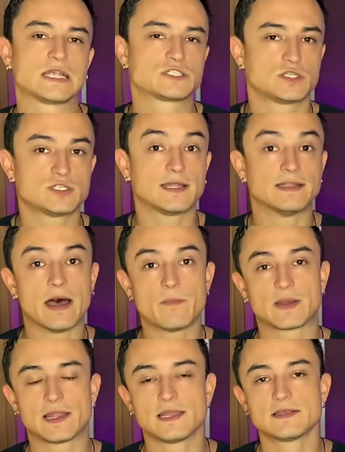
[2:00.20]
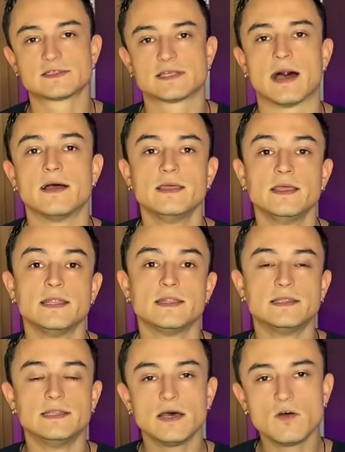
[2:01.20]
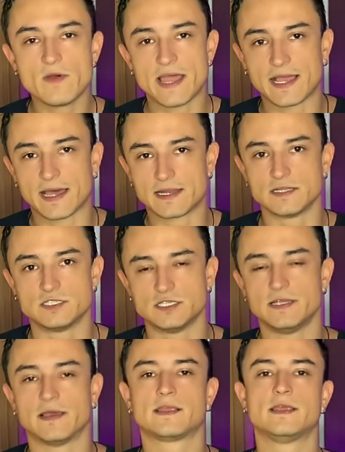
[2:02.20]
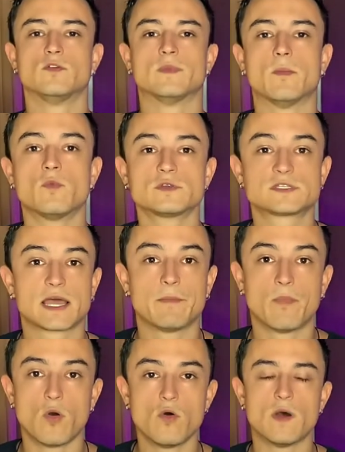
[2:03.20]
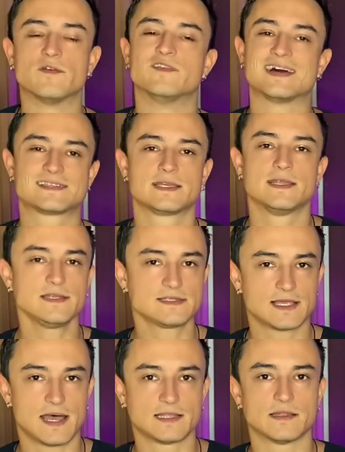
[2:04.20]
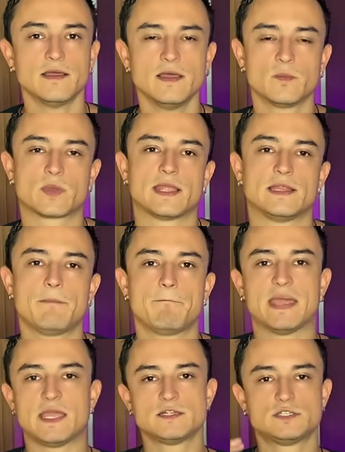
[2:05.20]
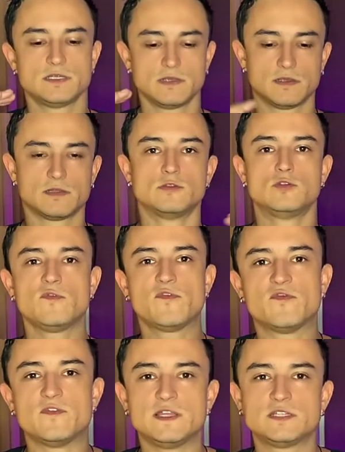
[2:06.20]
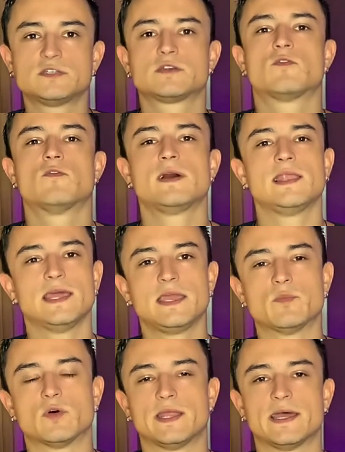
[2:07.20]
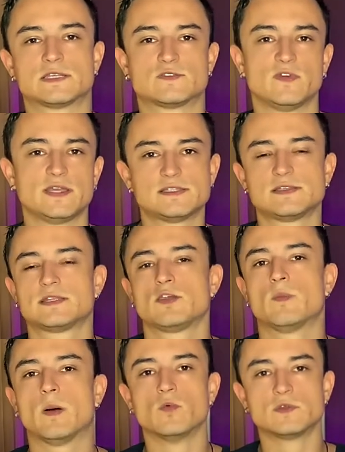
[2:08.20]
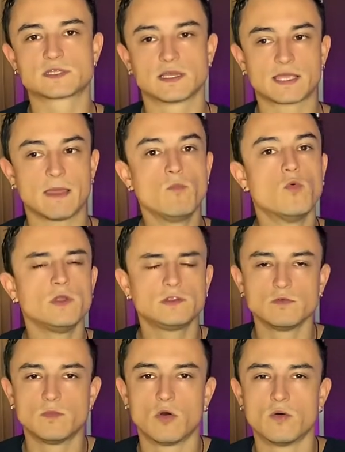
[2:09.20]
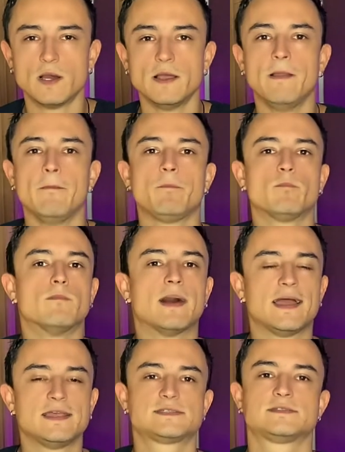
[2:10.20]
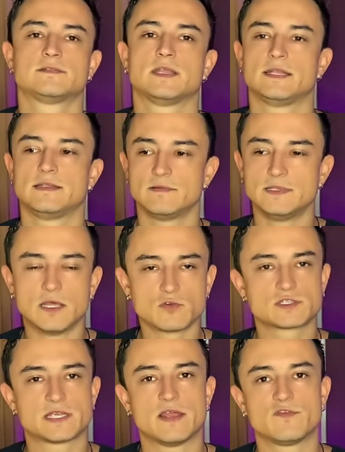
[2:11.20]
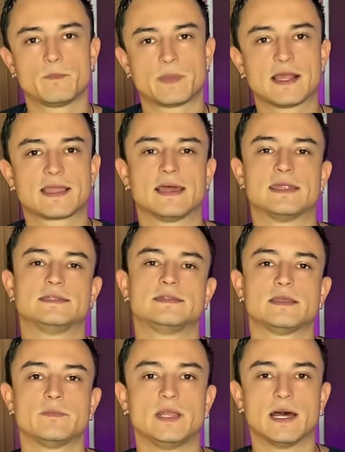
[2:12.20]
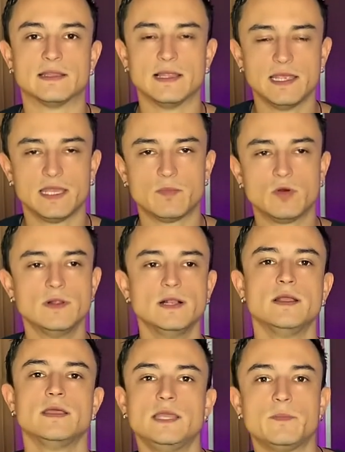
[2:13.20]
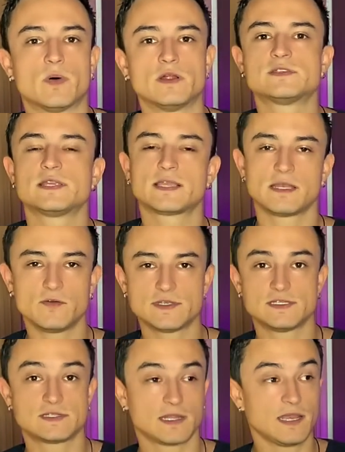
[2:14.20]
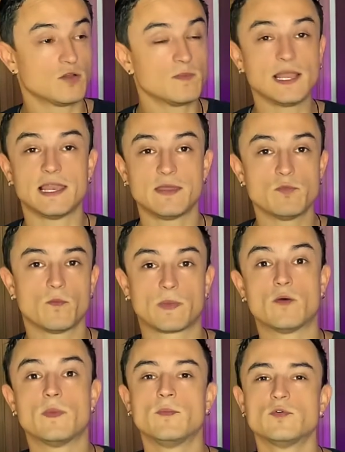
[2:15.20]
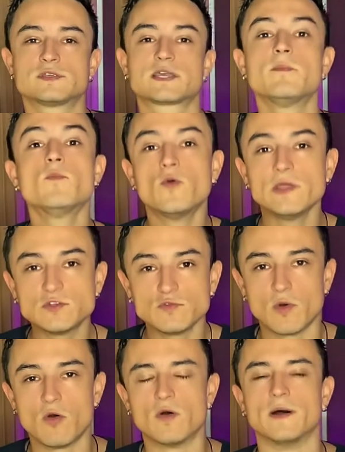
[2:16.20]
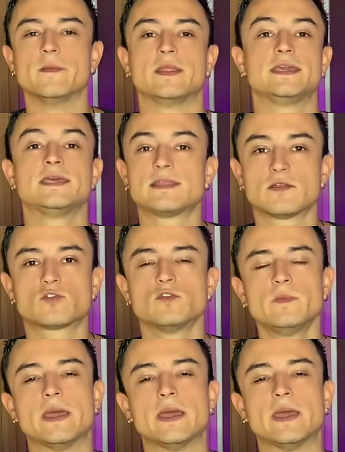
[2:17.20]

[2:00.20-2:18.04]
acho que já dá para lançar. Não é garantia que uma música boa vá ser lançada, porque depende do fit com a label, né? Às vezes tem uma música que é muito boa, mas não serve para aquela determinada label e pode ser que não exista nenhuma label para uma música muito boa e tá tudo